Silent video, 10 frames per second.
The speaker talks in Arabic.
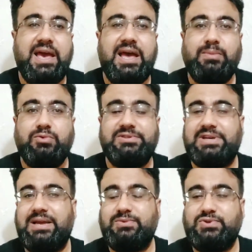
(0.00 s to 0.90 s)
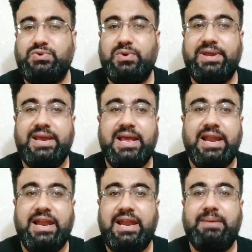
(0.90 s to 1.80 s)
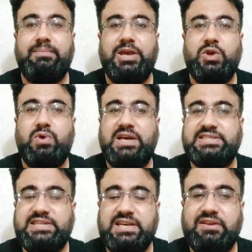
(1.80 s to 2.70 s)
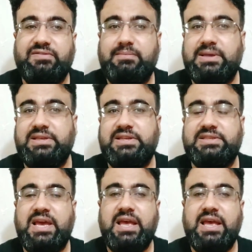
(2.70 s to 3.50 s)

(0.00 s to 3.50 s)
المنتخب السوري لم يعسكر في مدينة